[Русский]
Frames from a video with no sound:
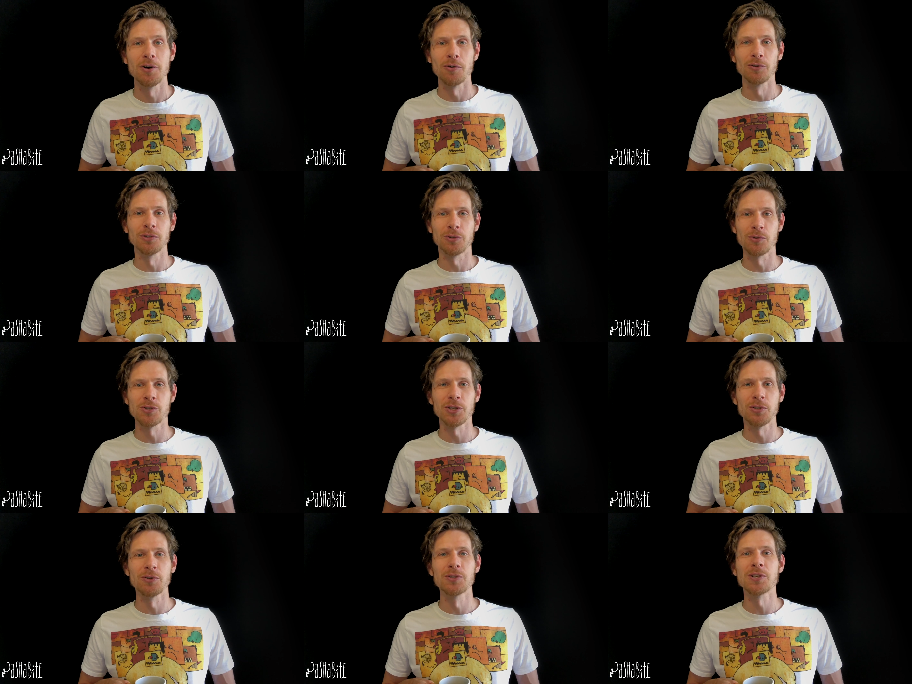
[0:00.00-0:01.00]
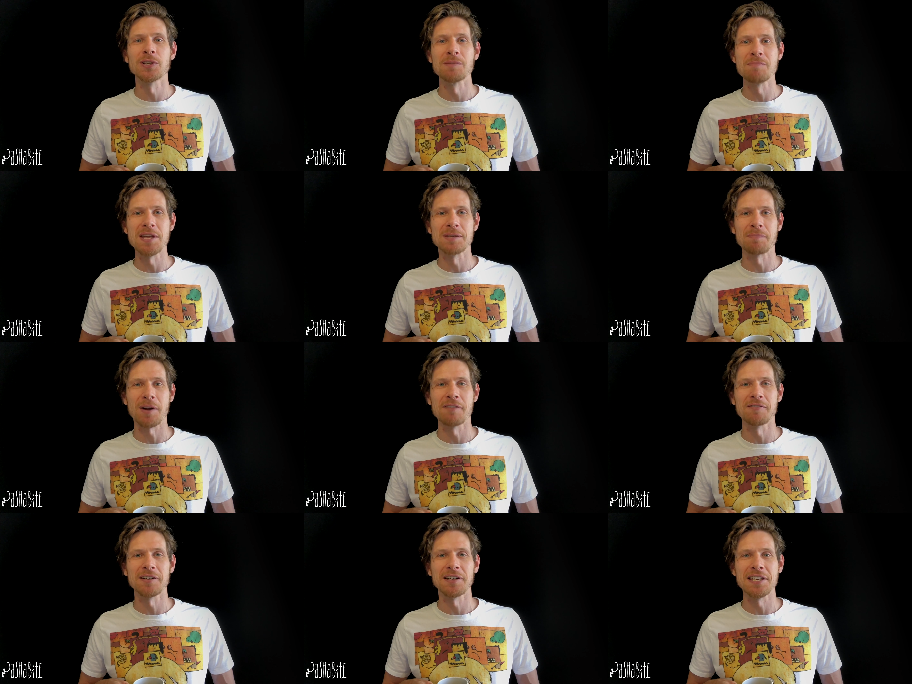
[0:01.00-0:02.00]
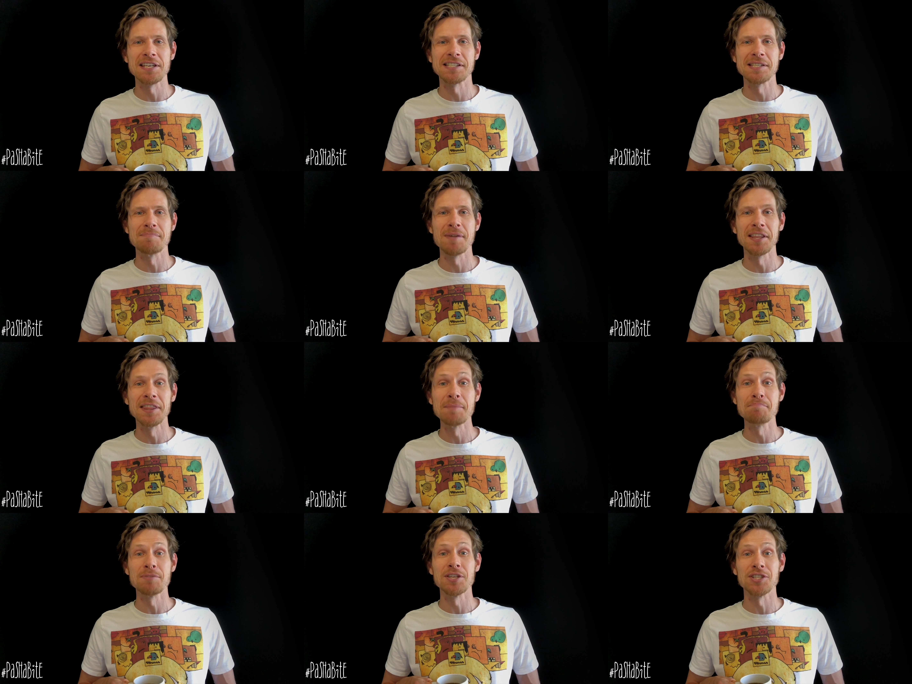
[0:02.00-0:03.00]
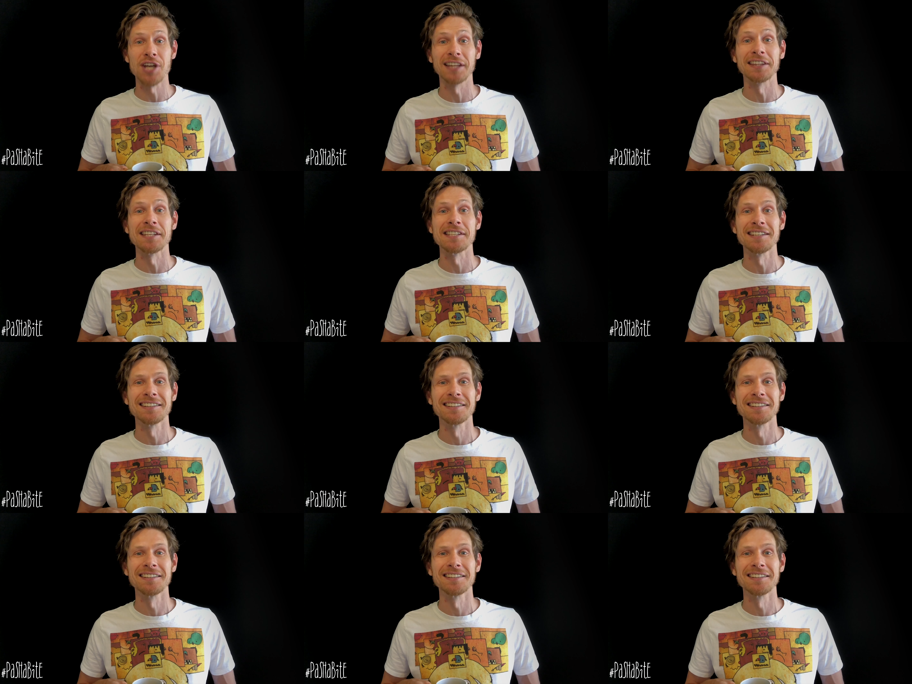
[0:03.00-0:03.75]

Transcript: он тоже должен иметь право их себе напечатать.